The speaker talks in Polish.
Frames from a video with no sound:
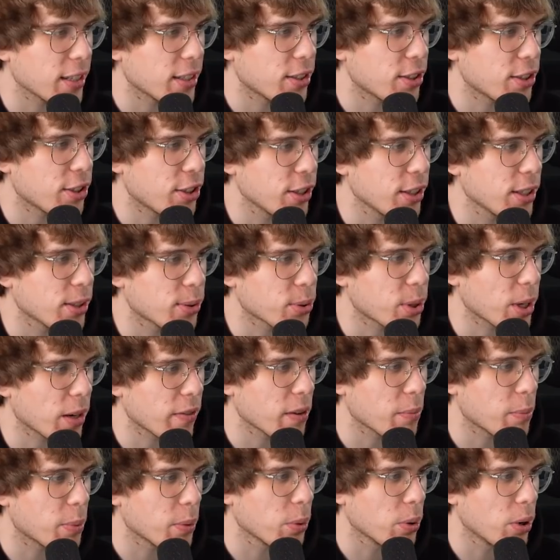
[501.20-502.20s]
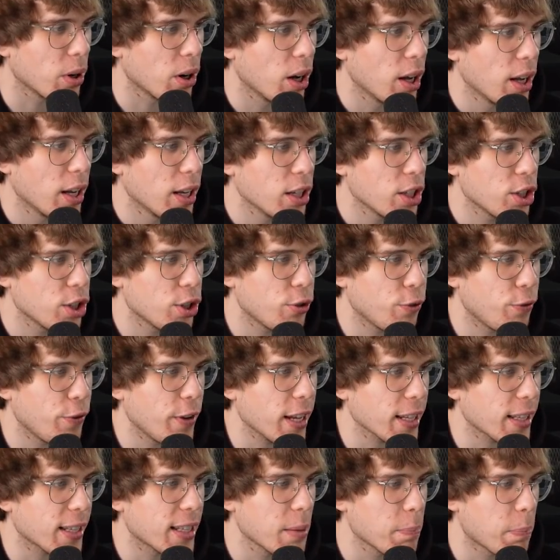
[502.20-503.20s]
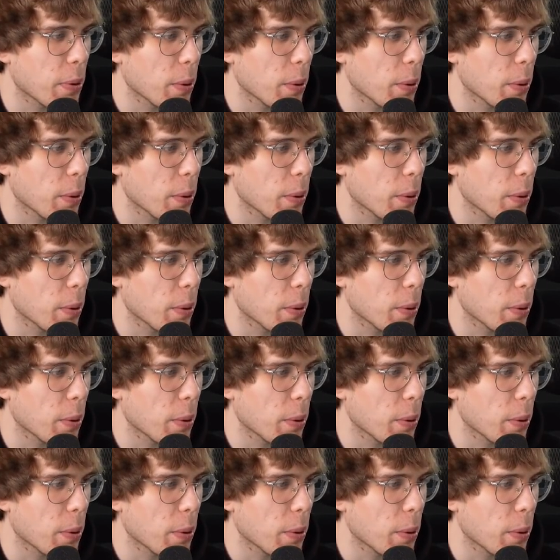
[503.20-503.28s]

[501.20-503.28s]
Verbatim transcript: trzciny cukrowej było świetnym